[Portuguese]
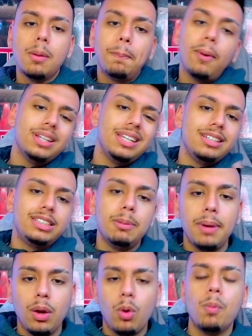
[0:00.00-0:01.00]
podem ser
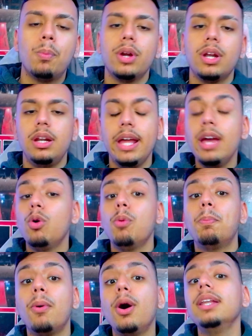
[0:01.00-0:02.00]
para compor elenco,
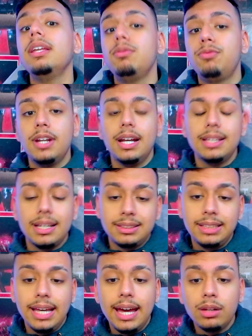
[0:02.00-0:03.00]
podem vir a dar
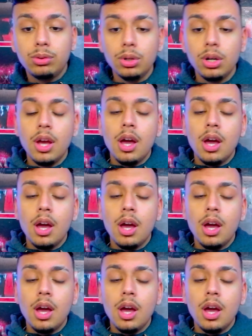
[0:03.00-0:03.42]
certo,